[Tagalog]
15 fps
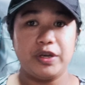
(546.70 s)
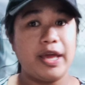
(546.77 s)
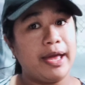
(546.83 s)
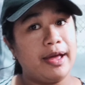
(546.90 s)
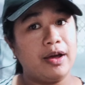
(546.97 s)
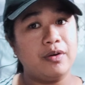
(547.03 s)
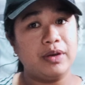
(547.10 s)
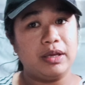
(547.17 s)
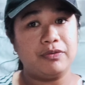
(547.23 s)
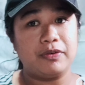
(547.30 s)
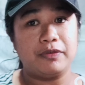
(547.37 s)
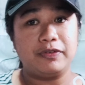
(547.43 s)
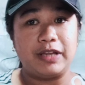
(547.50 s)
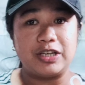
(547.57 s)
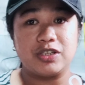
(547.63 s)
now, if
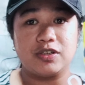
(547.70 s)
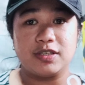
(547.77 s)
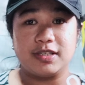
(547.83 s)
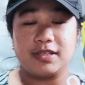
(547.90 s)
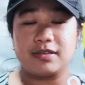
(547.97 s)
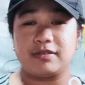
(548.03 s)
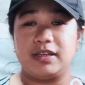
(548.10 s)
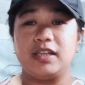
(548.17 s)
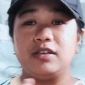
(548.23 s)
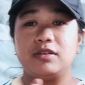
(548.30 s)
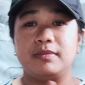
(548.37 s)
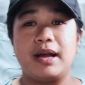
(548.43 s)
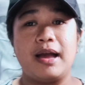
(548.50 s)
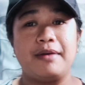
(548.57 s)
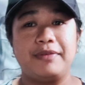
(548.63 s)
flash ko sa screen
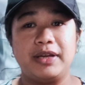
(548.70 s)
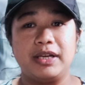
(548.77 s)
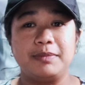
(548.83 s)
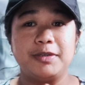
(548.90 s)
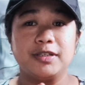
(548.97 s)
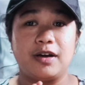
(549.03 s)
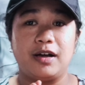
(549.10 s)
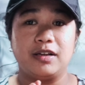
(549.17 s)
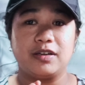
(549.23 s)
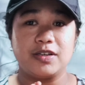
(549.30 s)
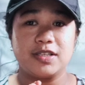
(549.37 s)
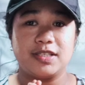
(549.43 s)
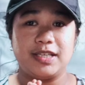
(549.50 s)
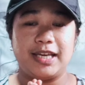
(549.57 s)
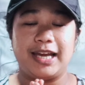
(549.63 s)
yung mga available
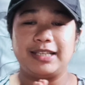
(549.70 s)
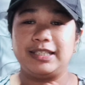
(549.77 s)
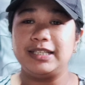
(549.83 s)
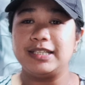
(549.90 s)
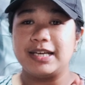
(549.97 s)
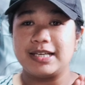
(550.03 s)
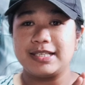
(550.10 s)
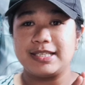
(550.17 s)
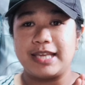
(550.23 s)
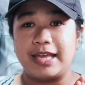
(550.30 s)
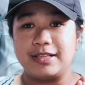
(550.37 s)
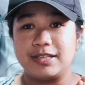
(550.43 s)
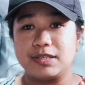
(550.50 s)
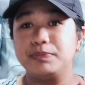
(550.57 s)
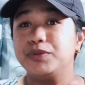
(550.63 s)
colors ni Adidas
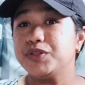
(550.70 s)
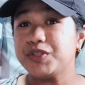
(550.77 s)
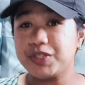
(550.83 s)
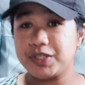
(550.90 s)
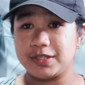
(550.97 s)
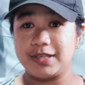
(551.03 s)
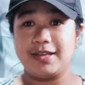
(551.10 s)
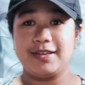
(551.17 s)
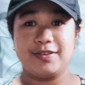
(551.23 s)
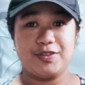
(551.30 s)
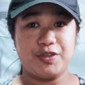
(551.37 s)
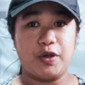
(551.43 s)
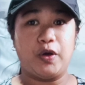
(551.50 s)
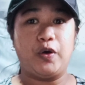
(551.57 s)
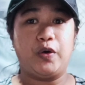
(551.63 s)
Sense Boost,
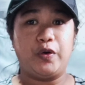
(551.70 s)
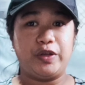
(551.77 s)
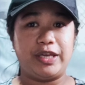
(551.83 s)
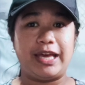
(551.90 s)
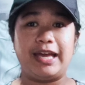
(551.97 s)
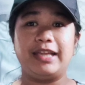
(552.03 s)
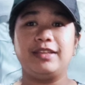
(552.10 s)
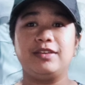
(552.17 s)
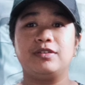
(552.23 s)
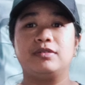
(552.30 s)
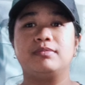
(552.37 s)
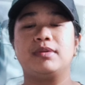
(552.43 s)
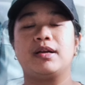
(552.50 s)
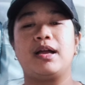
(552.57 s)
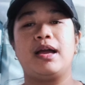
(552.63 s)
So, yan yung
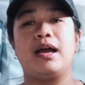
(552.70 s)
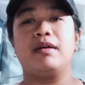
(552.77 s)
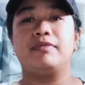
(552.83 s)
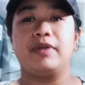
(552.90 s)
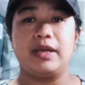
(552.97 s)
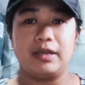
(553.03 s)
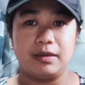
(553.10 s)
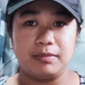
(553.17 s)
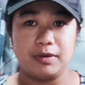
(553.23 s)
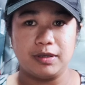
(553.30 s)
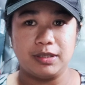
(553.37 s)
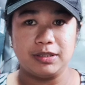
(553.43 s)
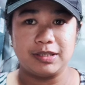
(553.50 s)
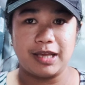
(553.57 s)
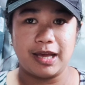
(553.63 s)
mga
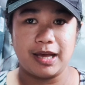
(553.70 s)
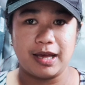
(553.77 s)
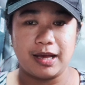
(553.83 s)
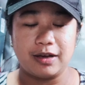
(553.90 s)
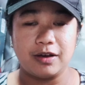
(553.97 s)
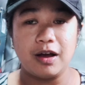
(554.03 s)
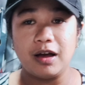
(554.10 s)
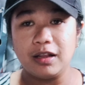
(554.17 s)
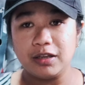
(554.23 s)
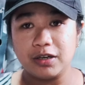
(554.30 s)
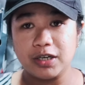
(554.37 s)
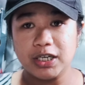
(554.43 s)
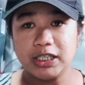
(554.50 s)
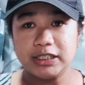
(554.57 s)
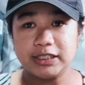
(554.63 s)
available na
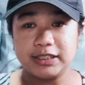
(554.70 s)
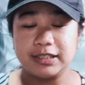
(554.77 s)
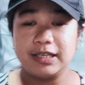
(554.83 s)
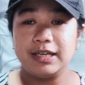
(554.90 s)
colors